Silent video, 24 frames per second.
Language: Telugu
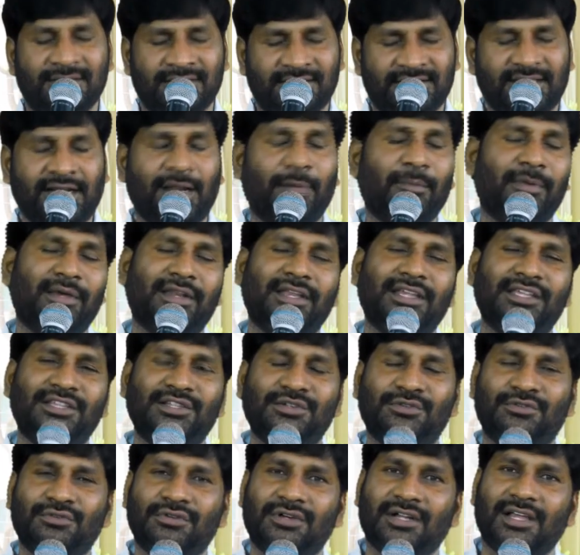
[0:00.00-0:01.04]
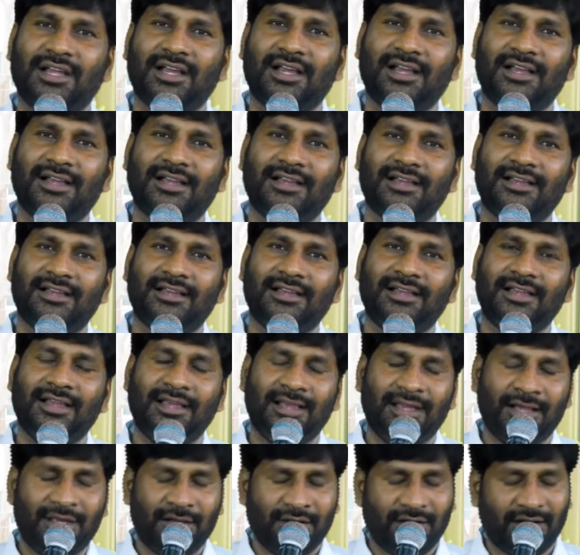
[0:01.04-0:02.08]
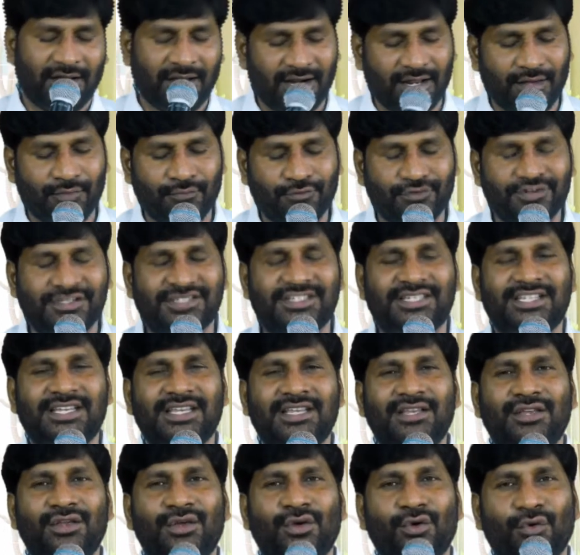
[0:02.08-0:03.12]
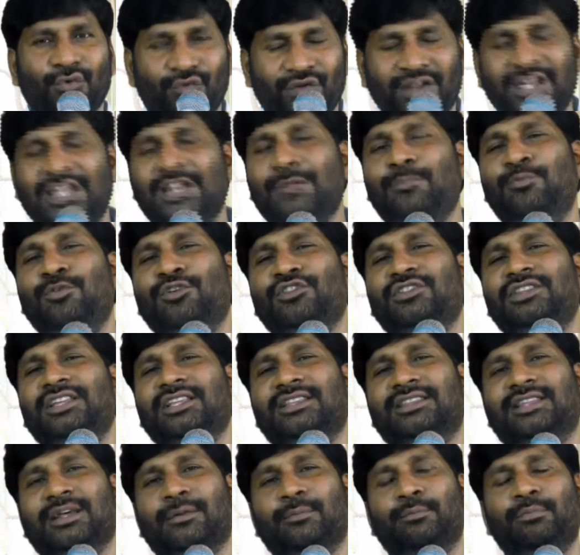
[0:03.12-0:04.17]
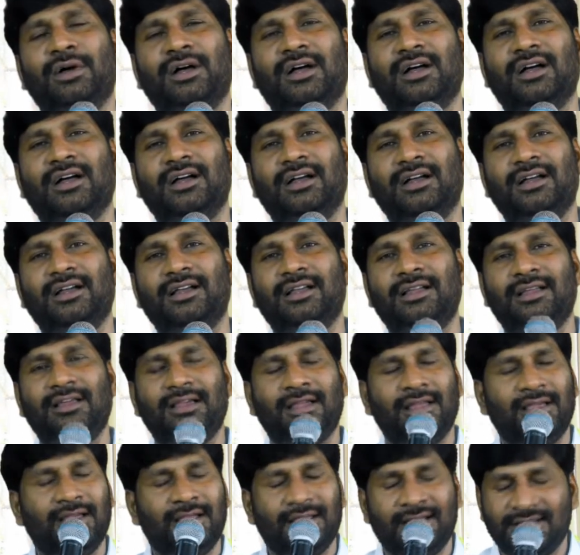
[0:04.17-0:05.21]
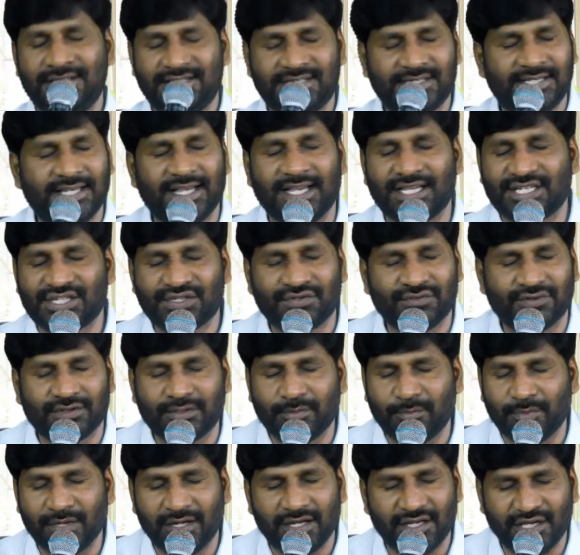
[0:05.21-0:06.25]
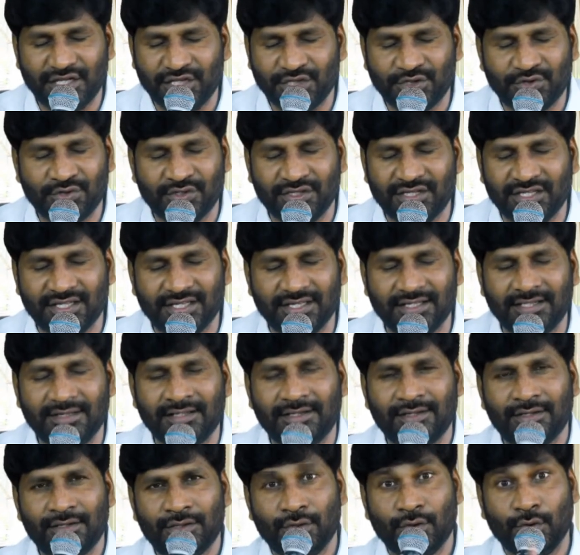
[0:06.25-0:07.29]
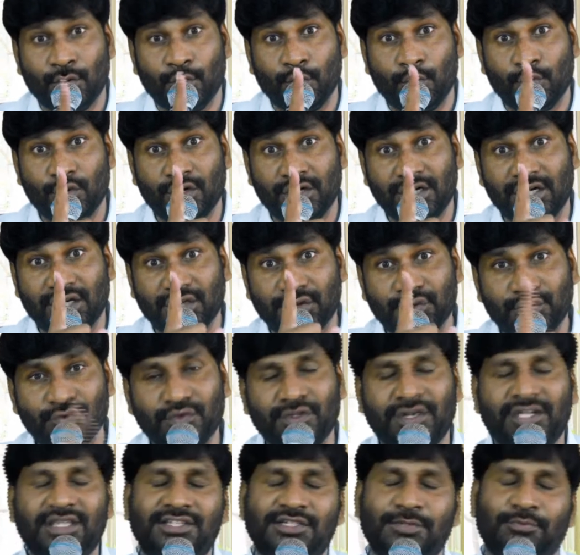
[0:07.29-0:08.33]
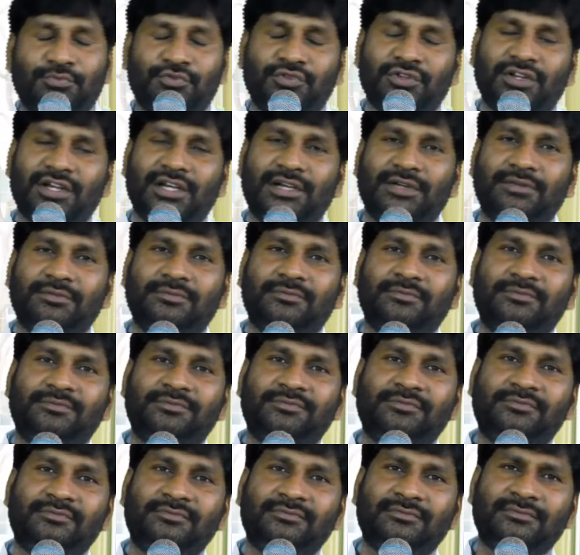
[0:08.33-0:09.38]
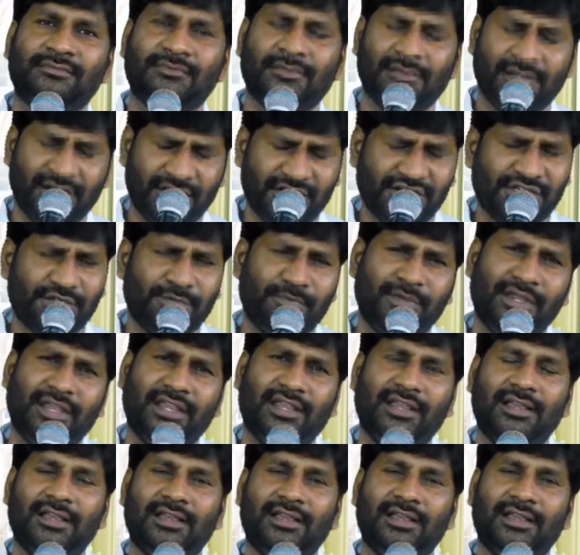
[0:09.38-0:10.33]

శ్రమ అనేది కూడా అలా వచ్చి వెళ్ళిపోద్దే తప్ప శాశ్వతముగా నీతో అది ఉండదు అని చెప్తున్నాడు నిజమే